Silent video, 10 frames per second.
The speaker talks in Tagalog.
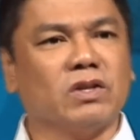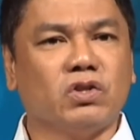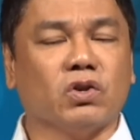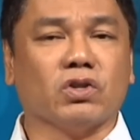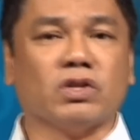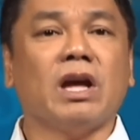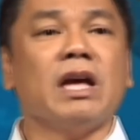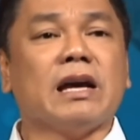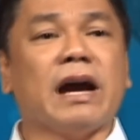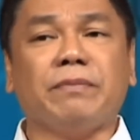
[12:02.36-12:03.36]
sa Diyos,
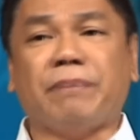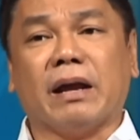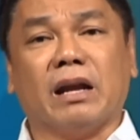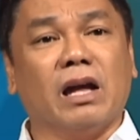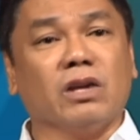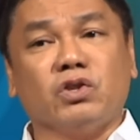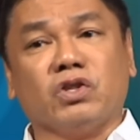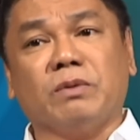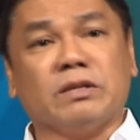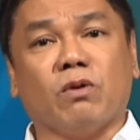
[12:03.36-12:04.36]
kahit parang ang
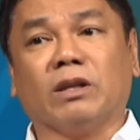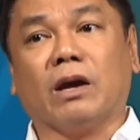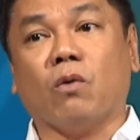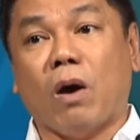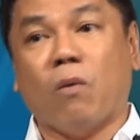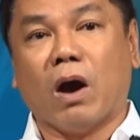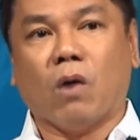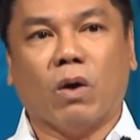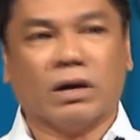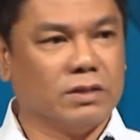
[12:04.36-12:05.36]
Diyos mismo ang
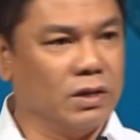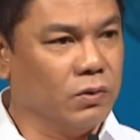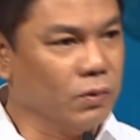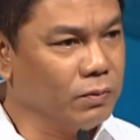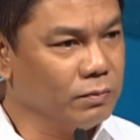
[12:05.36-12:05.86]
nagwawagwag sa iyo.